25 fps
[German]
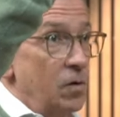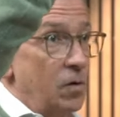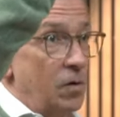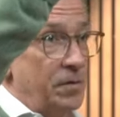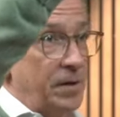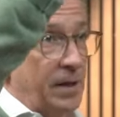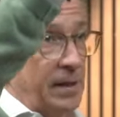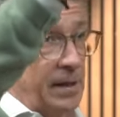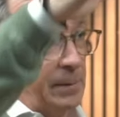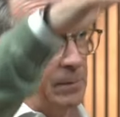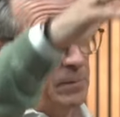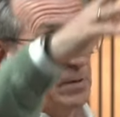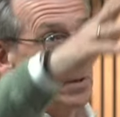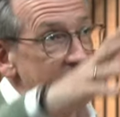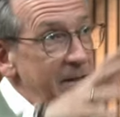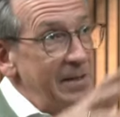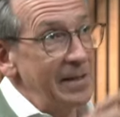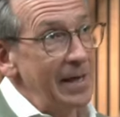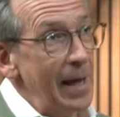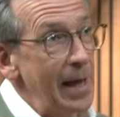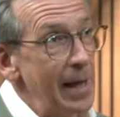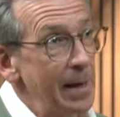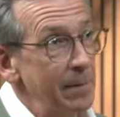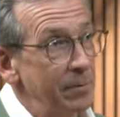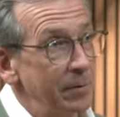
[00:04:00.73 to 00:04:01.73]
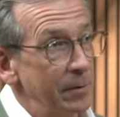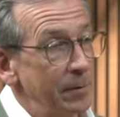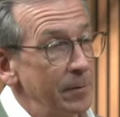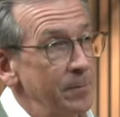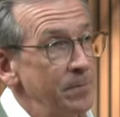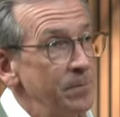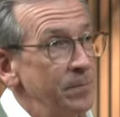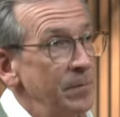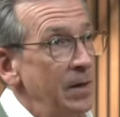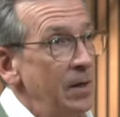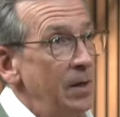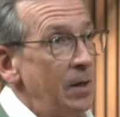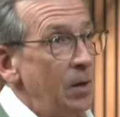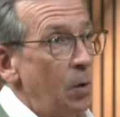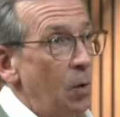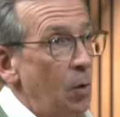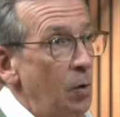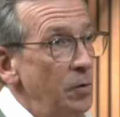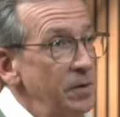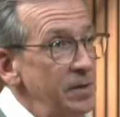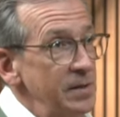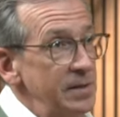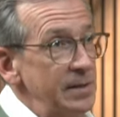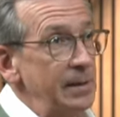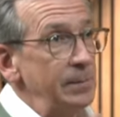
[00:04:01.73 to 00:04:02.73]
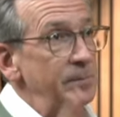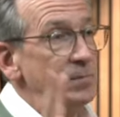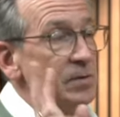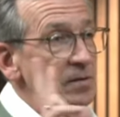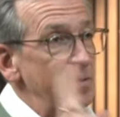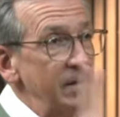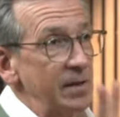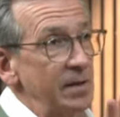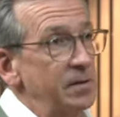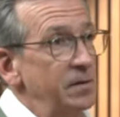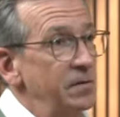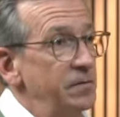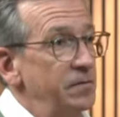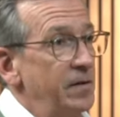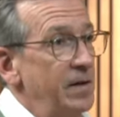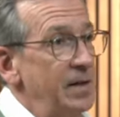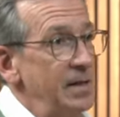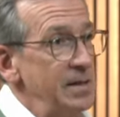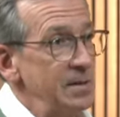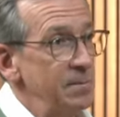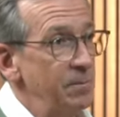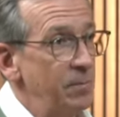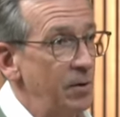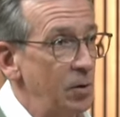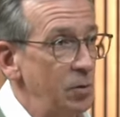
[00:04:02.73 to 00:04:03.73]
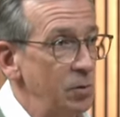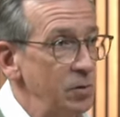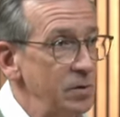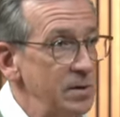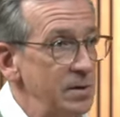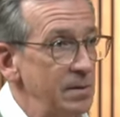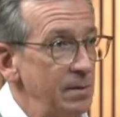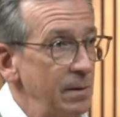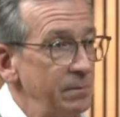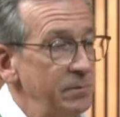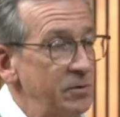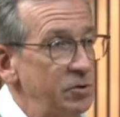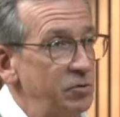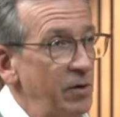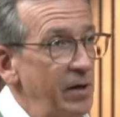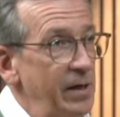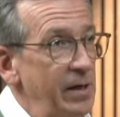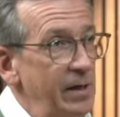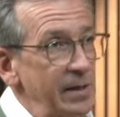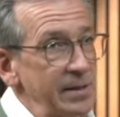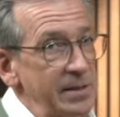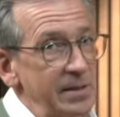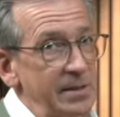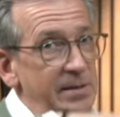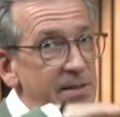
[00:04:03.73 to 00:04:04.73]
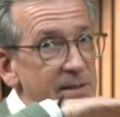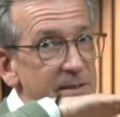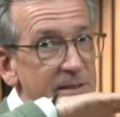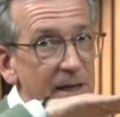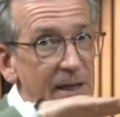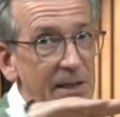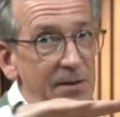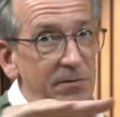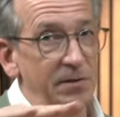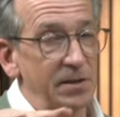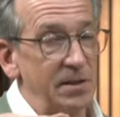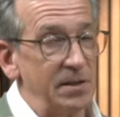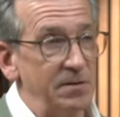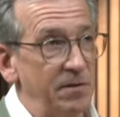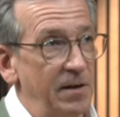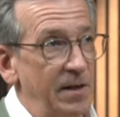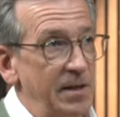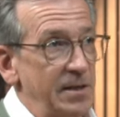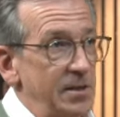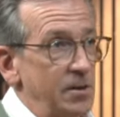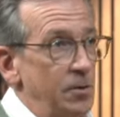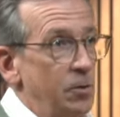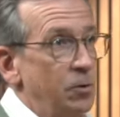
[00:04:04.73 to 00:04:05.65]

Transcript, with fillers: und dann gibt es die Ebbe. Und es gibt die dritte Phase bei uns im Trading, das ist die Seitwärtsphase.